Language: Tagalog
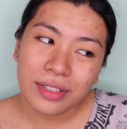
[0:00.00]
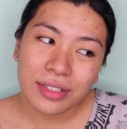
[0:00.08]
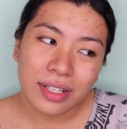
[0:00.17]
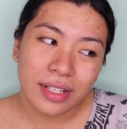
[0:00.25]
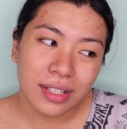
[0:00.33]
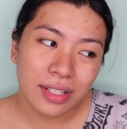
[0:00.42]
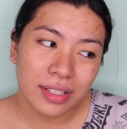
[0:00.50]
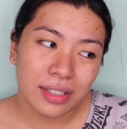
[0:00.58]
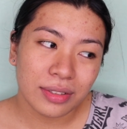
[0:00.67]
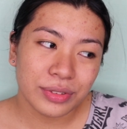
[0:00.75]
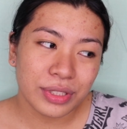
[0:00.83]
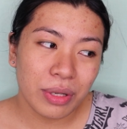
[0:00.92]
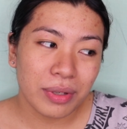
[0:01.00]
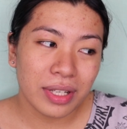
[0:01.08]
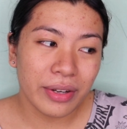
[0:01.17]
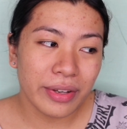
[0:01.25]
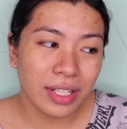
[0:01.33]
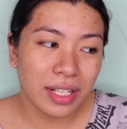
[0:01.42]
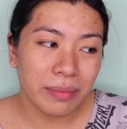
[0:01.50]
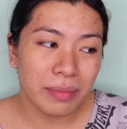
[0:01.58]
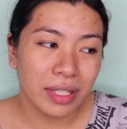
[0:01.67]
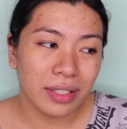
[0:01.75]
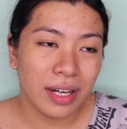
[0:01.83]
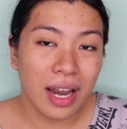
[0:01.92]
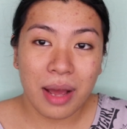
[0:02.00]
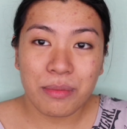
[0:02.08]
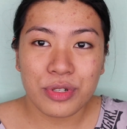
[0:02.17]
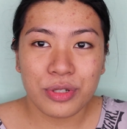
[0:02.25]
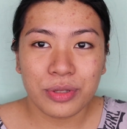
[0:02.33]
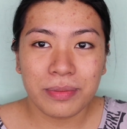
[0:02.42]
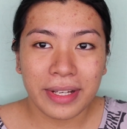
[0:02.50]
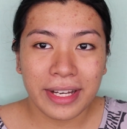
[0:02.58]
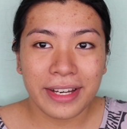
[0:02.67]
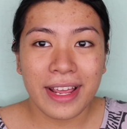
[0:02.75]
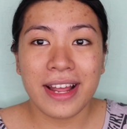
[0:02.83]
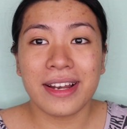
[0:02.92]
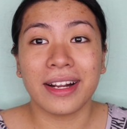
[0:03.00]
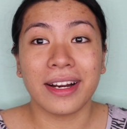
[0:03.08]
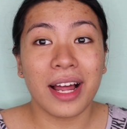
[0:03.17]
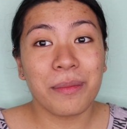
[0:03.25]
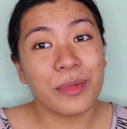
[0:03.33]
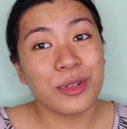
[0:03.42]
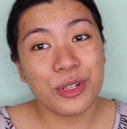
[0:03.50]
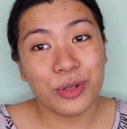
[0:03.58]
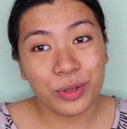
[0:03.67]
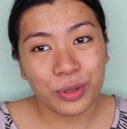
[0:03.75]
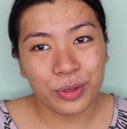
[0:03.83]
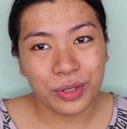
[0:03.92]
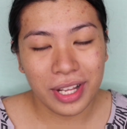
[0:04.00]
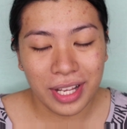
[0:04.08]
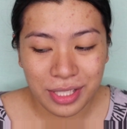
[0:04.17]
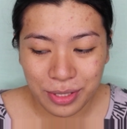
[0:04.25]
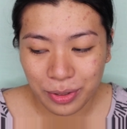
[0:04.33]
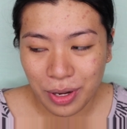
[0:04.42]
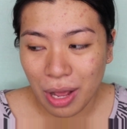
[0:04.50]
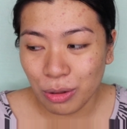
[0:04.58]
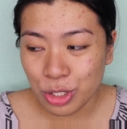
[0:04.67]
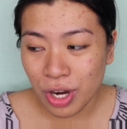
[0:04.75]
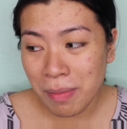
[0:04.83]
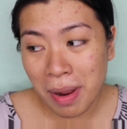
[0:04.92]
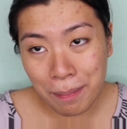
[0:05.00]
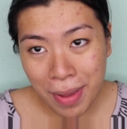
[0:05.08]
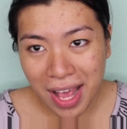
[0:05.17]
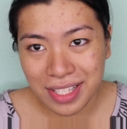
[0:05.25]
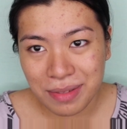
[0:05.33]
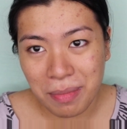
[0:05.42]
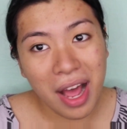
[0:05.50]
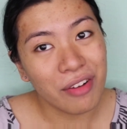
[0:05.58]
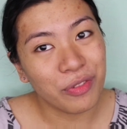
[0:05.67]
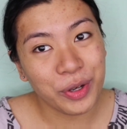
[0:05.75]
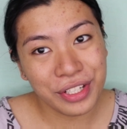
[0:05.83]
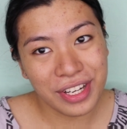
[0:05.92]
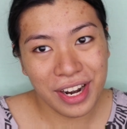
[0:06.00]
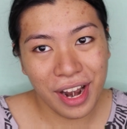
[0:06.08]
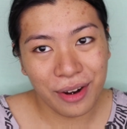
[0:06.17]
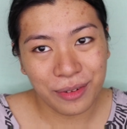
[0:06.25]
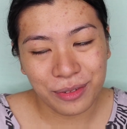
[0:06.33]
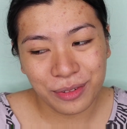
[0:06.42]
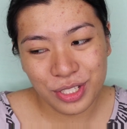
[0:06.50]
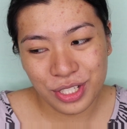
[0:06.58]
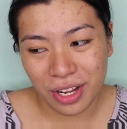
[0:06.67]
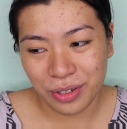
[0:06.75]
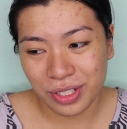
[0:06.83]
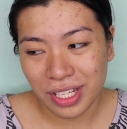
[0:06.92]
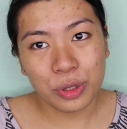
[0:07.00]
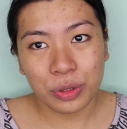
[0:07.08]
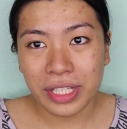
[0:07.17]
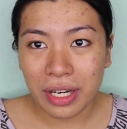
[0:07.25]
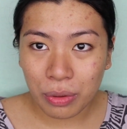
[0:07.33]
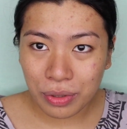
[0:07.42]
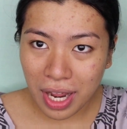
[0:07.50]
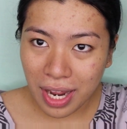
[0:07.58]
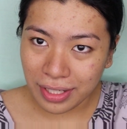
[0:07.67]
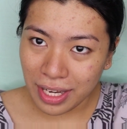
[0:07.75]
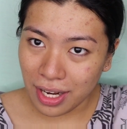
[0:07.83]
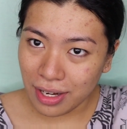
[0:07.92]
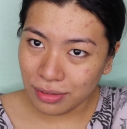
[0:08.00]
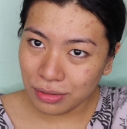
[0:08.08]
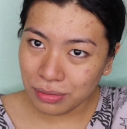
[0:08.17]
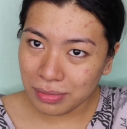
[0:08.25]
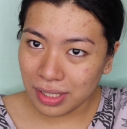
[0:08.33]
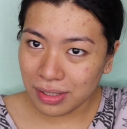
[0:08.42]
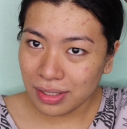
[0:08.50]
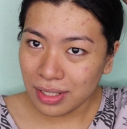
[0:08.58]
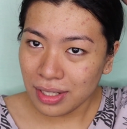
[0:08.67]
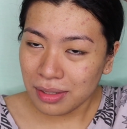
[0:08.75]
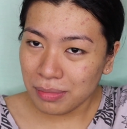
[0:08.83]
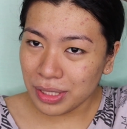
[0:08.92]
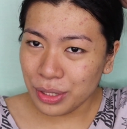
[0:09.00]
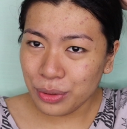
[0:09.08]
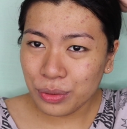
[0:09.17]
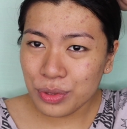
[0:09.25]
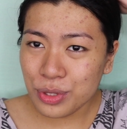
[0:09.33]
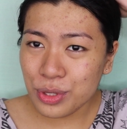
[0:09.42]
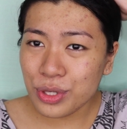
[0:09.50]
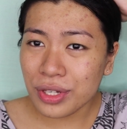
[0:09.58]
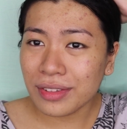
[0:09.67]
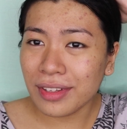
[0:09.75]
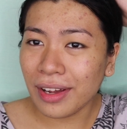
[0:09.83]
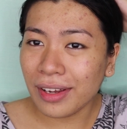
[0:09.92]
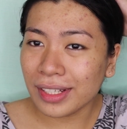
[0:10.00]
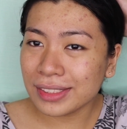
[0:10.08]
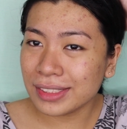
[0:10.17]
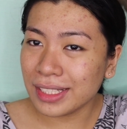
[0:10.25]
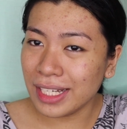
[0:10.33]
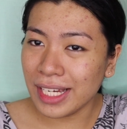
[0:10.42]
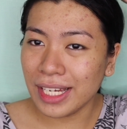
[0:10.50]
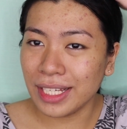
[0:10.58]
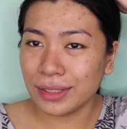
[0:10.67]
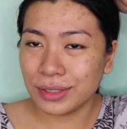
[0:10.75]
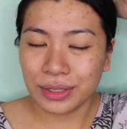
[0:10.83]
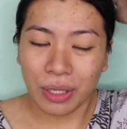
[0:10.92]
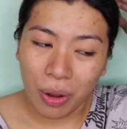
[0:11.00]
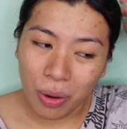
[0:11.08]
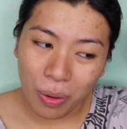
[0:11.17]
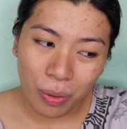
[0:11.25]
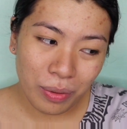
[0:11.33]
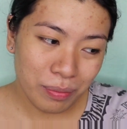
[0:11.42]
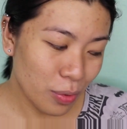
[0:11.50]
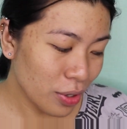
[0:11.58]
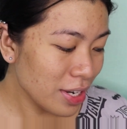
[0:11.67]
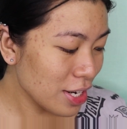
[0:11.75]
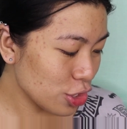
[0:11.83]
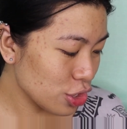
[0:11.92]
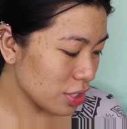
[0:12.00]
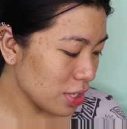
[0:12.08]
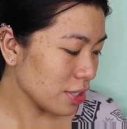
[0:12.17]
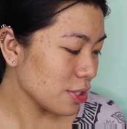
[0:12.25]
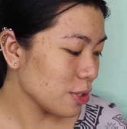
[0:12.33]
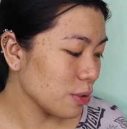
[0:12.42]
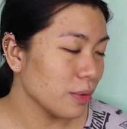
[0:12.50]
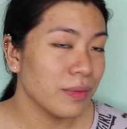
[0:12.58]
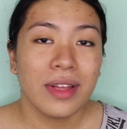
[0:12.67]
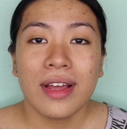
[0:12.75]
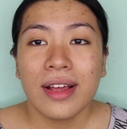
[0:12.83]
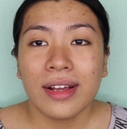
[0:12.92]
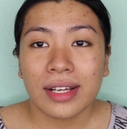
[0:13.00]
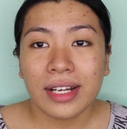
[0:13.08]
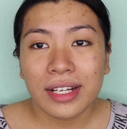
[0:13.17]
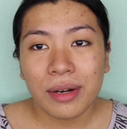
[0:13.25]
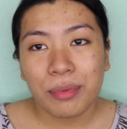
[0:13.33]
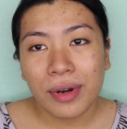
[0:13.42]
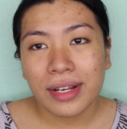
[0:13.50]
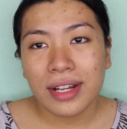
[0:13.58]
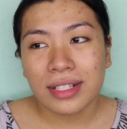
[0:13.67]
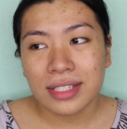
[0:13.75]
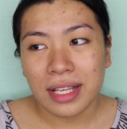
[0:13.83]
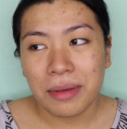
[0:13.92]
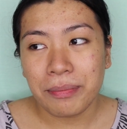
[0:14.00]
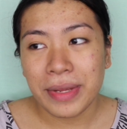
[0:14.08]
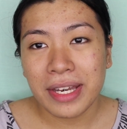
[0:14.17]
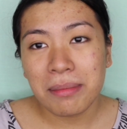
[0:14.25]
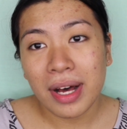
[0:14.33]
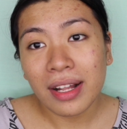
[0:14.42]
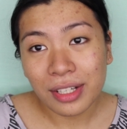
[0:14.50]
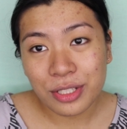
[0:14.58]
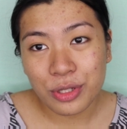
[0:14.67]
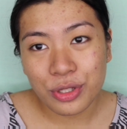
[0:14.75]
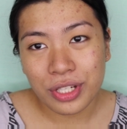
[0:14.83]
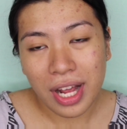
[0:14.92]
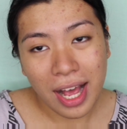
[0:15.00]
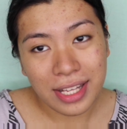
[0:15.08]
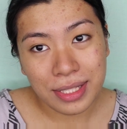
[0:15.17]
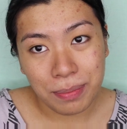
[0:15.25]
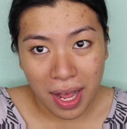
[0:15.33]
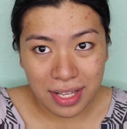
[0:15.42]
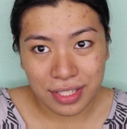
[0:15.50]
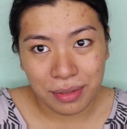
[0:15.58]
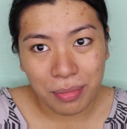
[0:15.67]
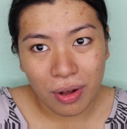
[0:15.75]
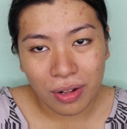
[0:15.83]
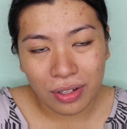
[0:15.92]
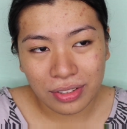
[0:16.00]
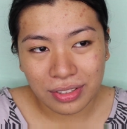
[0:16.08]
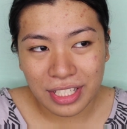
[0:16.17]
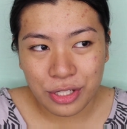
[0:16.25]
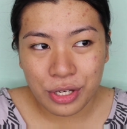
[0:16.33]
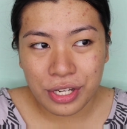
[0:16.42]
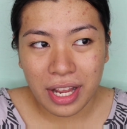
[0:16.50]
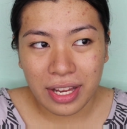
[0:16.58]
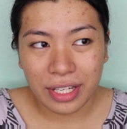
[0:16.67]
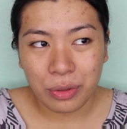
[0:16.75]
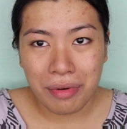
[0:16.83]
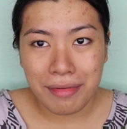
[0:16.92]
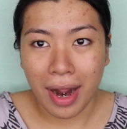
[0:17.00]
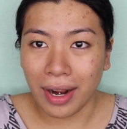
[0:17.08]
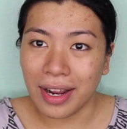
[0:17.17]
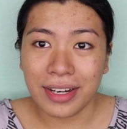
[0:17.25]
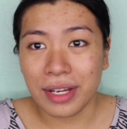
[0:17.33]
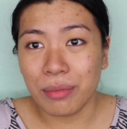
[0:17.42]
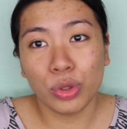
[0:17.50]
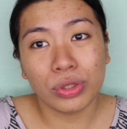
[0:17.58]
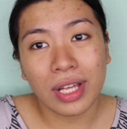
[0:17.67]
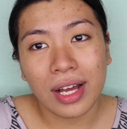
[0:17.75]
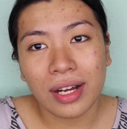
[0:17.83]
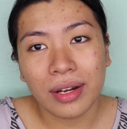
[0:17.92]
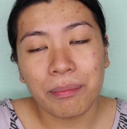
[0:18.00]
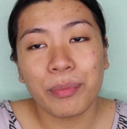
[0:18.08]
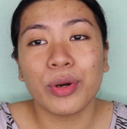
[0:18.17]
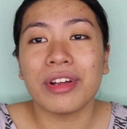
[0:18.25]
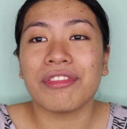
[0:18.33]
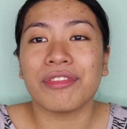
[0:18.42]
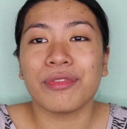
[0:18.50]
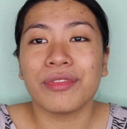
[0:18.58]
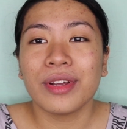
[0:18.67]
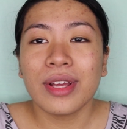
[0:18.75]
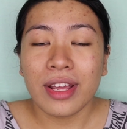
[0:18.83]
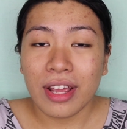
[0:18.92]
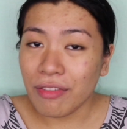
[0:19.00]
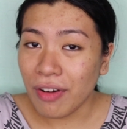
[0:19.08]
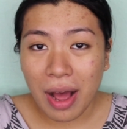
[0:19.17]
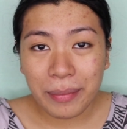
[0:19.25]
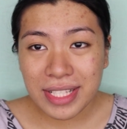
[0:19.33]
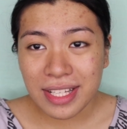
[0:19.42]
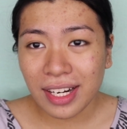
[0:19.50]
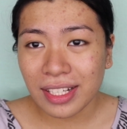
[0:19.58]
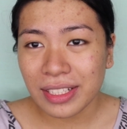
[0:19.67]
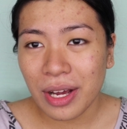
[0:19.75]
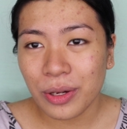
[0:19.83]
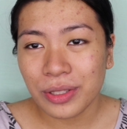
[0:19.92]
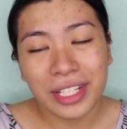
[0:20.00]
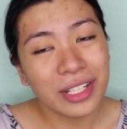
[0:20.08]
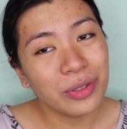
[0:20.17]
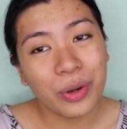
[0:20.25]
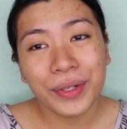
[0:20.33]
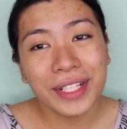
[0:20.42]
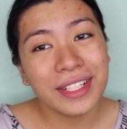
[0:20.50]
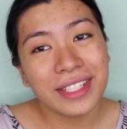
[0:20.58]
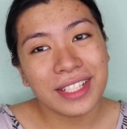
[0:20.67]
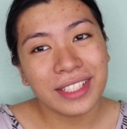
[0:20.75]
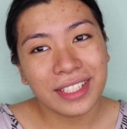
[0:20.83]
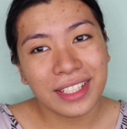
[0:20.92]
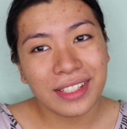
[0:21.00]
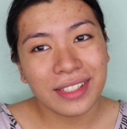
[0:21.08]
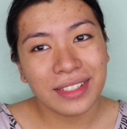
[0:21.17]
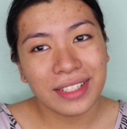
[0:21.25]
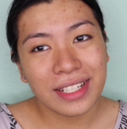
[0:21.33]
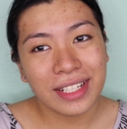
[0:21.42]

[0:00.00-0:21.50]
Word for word: kanang sa tawagan na kanang mag-glam jud ma in the end naglam man jud ko dahil so I'll try my best ma-avoid na nako charot sulti lang ko daan kay ngano ma matinuod jud siya day as in so mura na siya so kanina products kay minimal na jud siya as possible di jud siya ingon daghan gibutang pero if if hamis nakataw di no need sad ka